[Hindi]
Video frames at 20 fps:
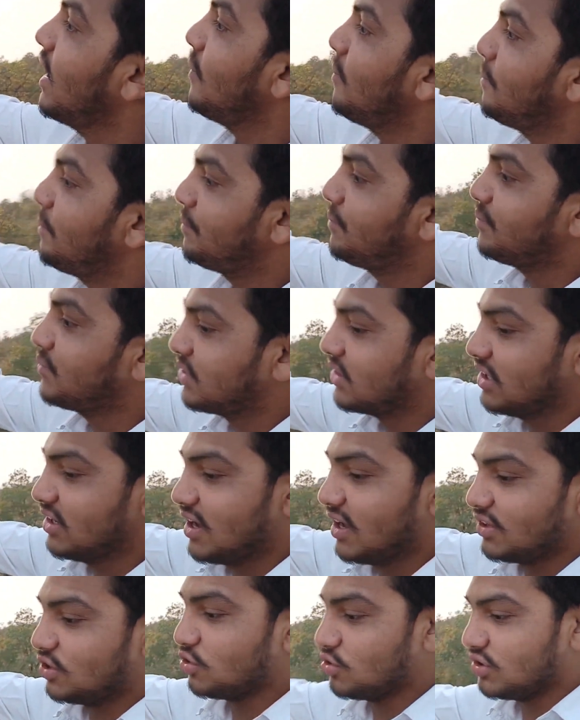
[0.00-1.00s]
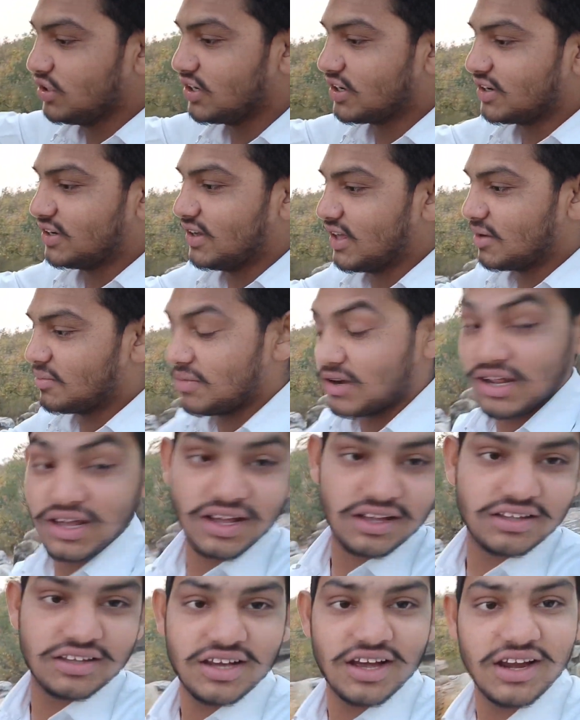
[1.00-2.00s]
अब यहाँ तो देख के यार बड़ा
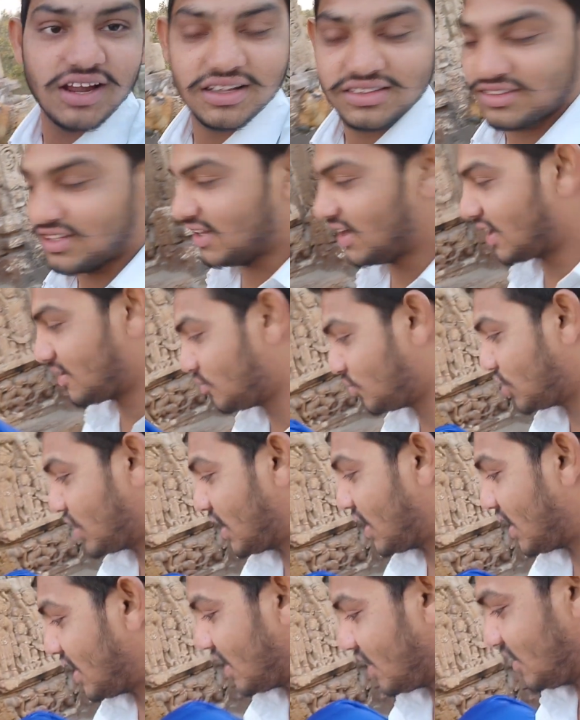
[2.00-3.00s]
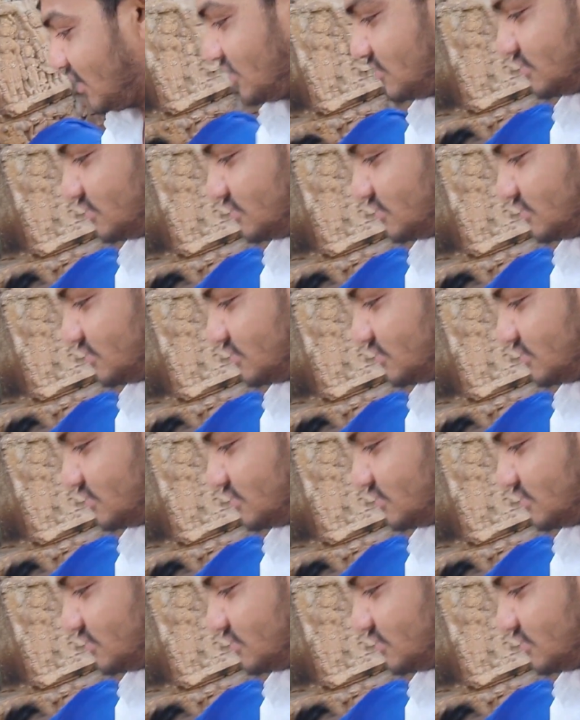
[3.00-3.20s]
अच्छा लगता है यार मोला यार